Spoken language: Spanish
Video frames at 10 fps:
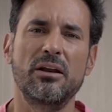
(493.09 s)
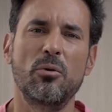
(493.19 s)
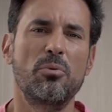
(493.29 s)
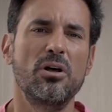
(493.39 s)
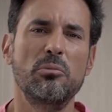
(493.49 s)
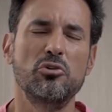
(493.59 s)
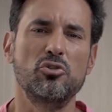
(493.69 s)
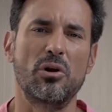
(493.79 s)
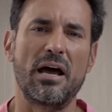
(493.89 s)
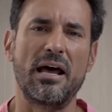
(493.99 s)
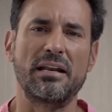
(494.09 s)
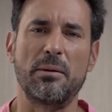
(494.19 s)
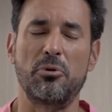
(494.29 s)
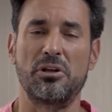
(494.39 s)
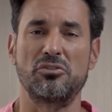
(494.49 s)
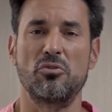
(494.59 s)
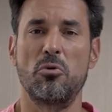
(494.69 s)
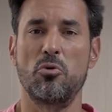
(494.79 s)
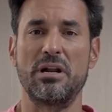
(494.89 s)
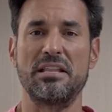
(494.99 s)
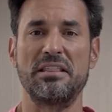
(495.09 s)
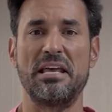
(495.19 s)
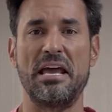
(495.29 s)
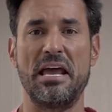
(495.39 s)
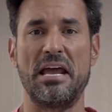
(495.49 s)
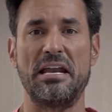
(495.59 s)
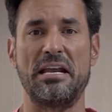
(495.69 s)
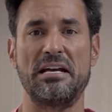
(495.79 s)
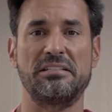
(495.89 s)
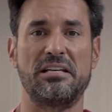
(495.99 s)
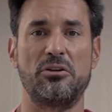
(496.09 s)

que no podemos llorar, que porque somos unas nenas,